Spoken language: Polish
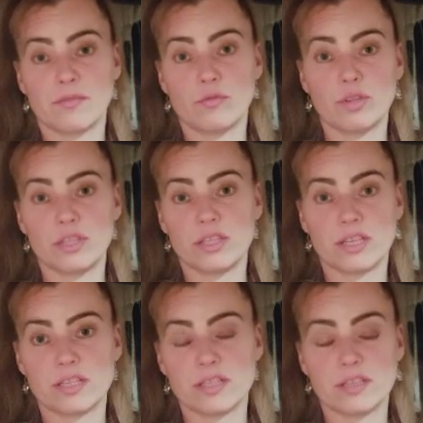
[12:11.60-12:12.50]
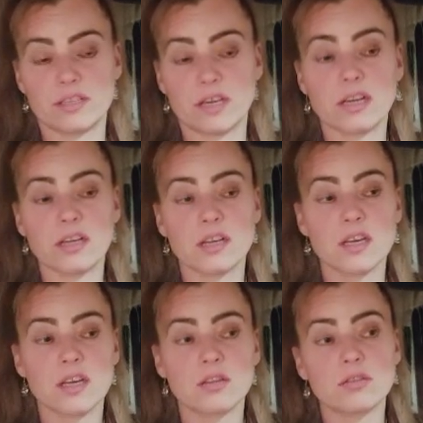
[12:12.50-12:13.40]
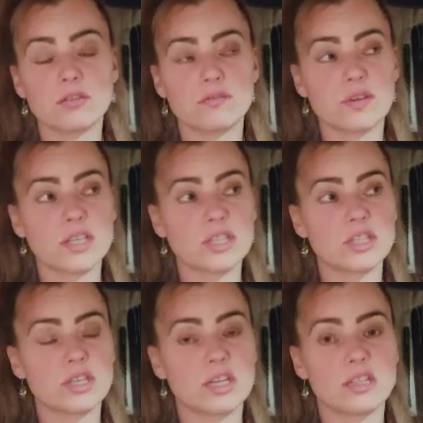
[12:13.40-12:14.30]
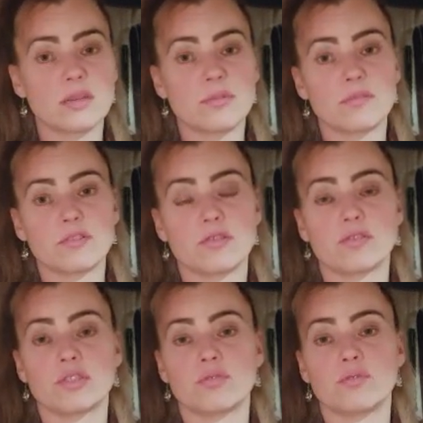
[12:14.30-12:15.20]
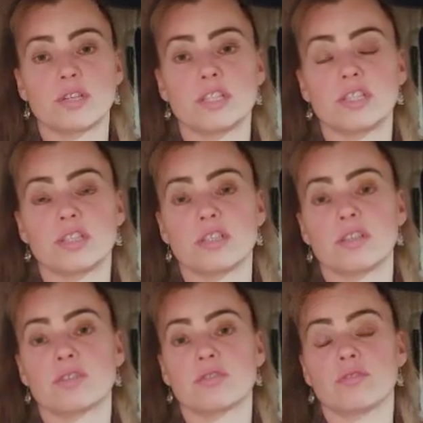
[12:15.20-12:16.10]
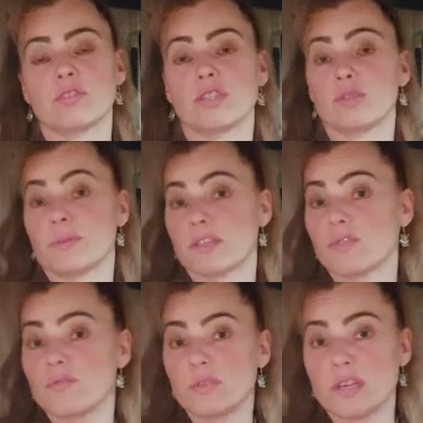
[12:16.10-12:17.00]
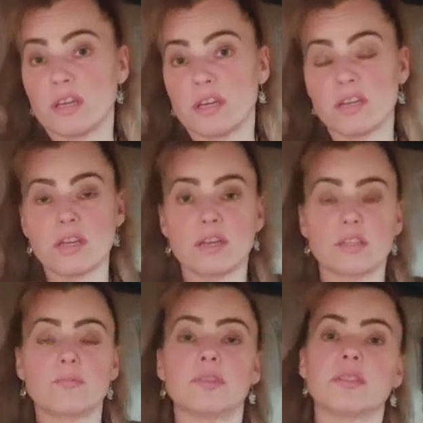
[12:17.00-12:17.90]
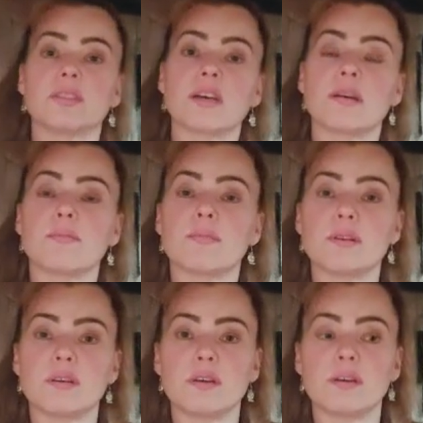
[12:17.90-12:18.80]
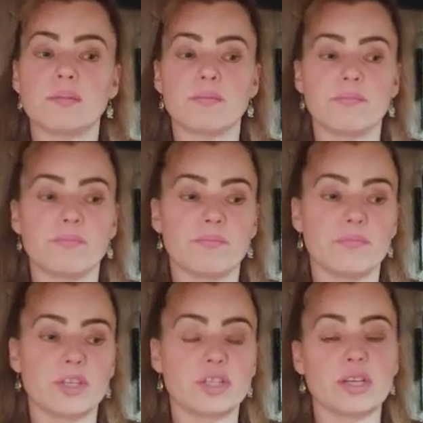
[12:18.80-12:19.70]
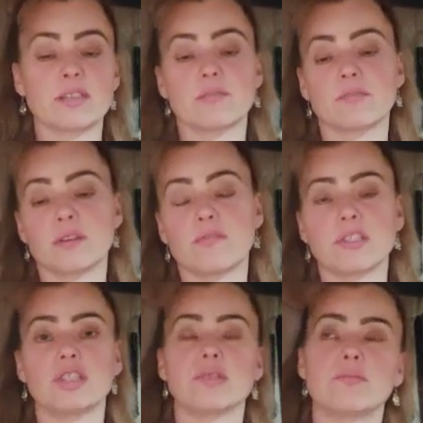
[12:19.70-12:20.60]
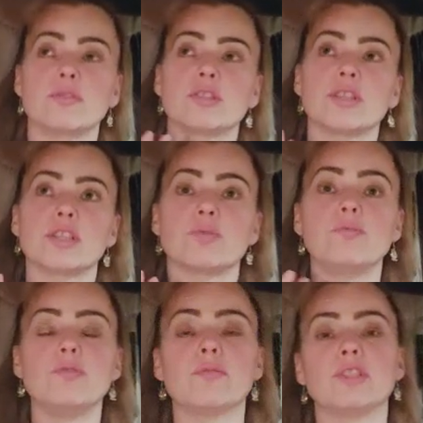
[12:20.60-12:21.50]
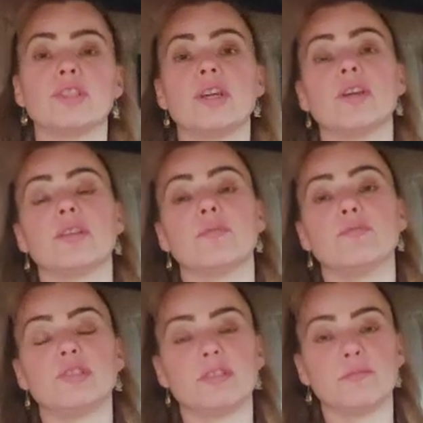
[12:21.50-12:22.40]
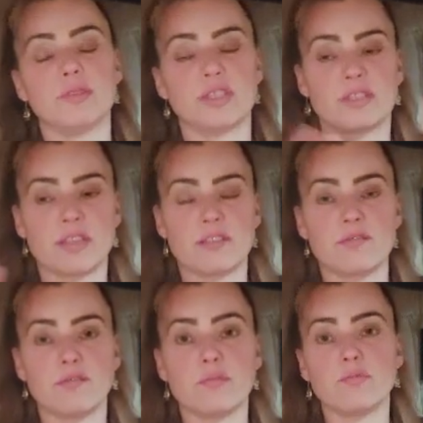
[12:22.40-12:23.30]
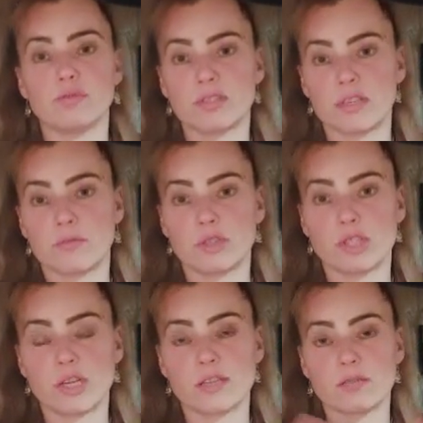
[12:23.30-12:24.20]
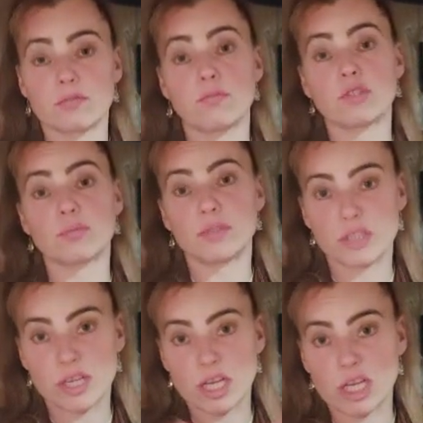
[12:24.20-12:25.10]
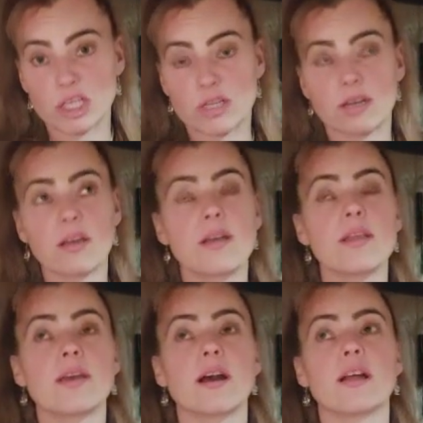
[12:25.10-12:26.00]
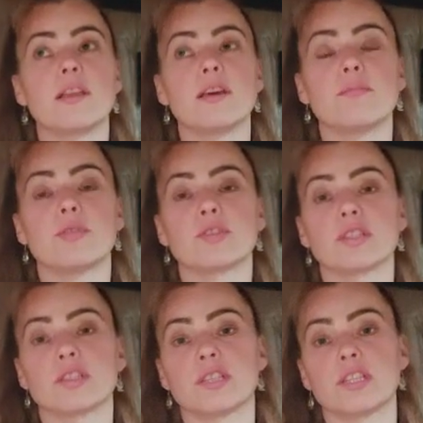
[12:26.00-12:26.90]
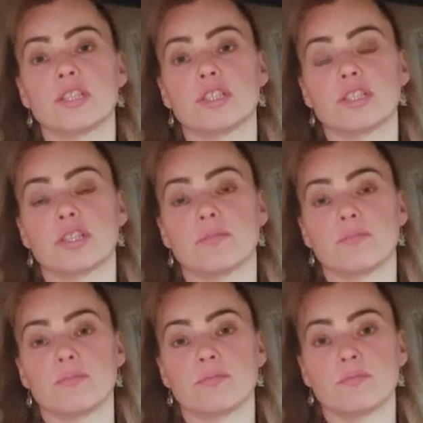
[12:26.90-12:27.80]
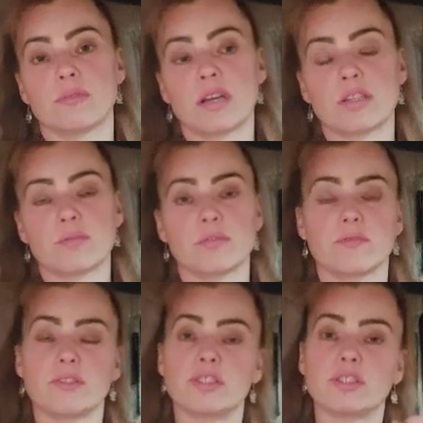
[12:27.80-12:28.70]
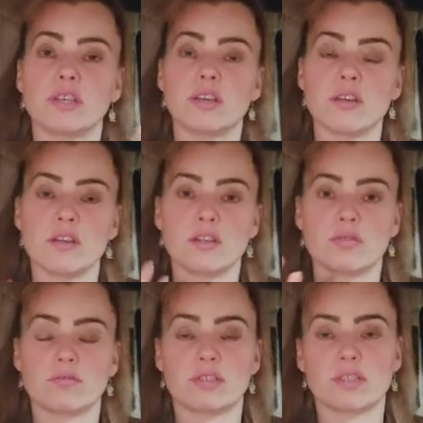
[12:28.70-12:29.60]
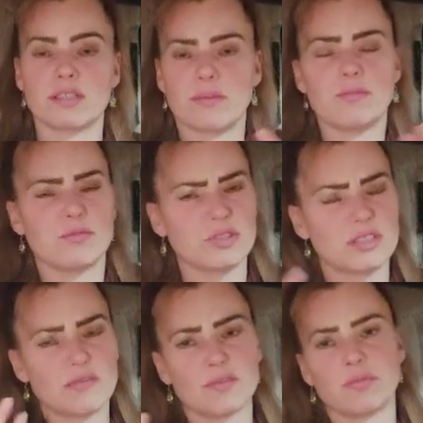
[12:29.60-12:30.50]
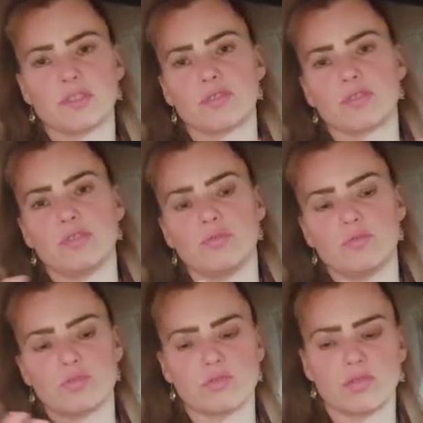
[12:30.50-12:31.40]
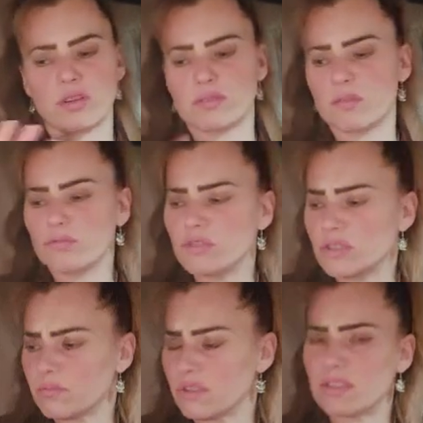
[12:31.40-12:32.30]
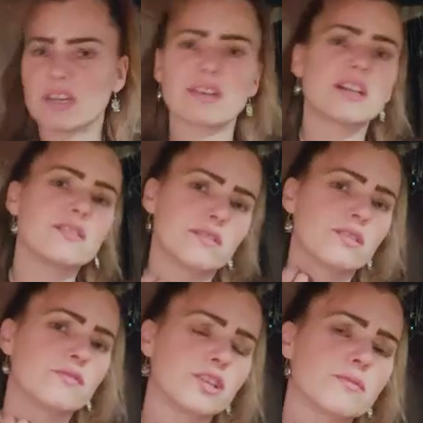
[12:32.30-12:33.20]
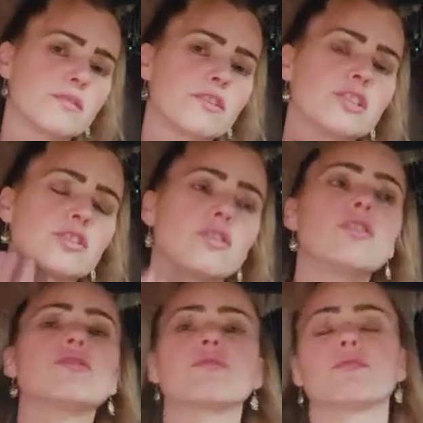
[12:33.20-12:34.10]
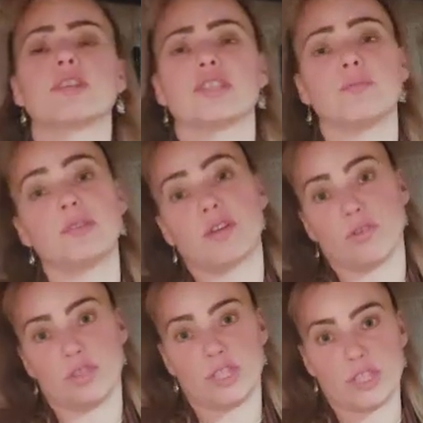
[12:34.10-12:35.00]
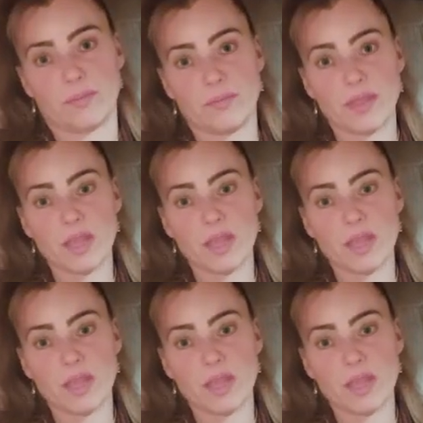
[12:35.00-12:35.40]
Willie Nelson, tak? No i właśnie naprawdę kogoś szukać, e, kto też pasuje, żeby tam um, też akceptować, że może też miłość nie musi być ten wybuch cały czas, no może być też, tak, ale może też um, akceptować, że czasami może nawet być trochę nudno, ale nie musi być, tak, ale wy chyba wiecie o co właśnie mi chodzi.